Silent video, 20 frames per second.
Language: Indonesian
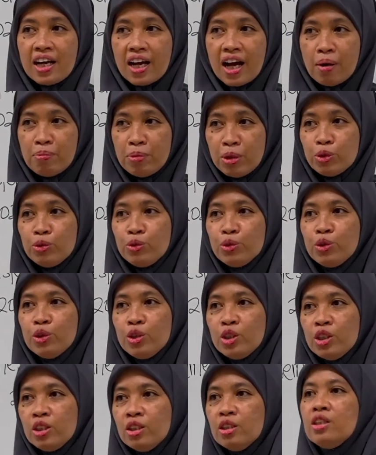Kami
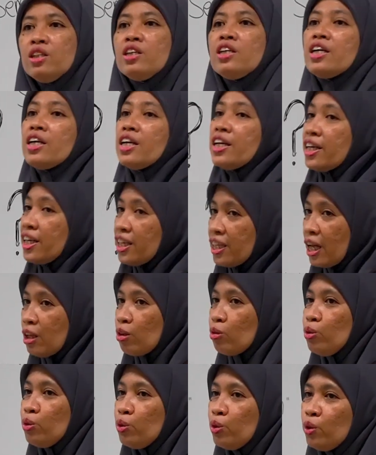tunggu, kita
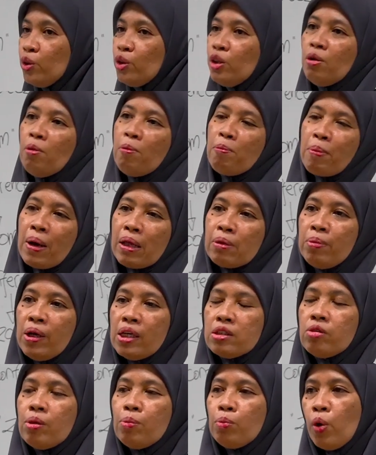tunggu
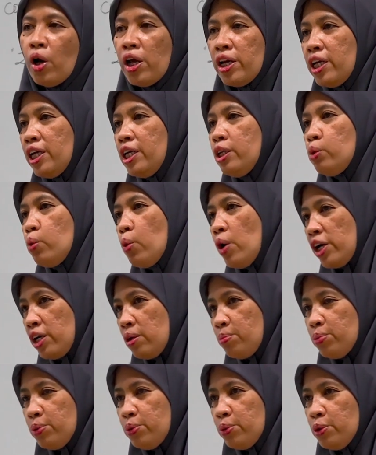14 Februari
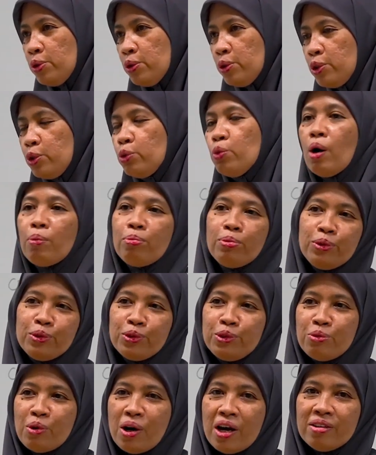
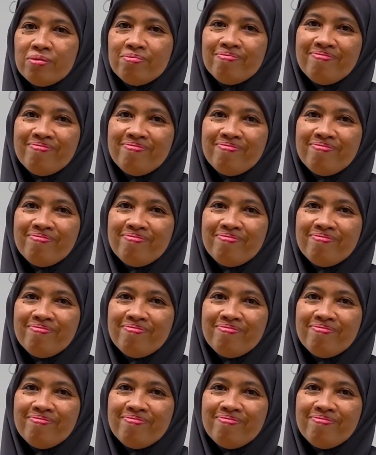2022.